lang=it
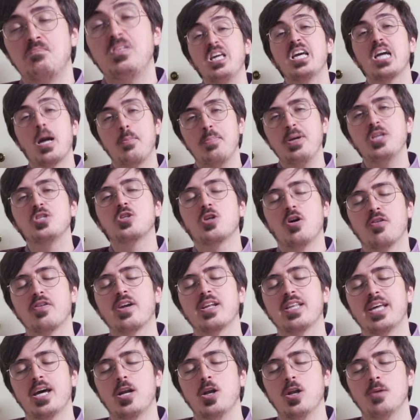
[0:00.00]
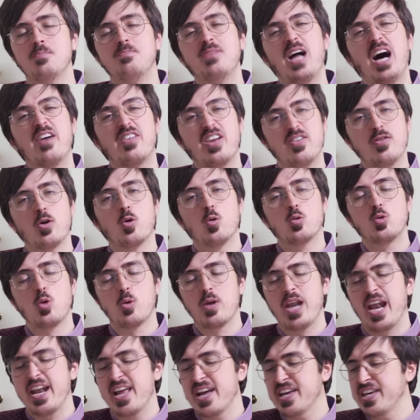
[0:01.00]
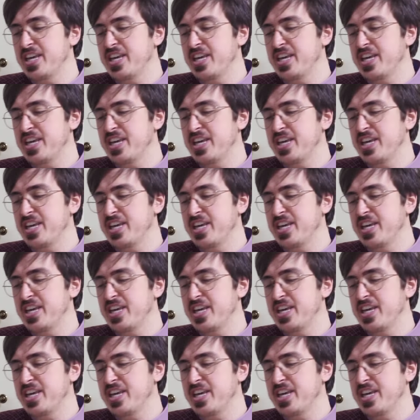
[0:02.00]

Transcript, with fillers: Ti capisco, fratello, avrei voluto urlare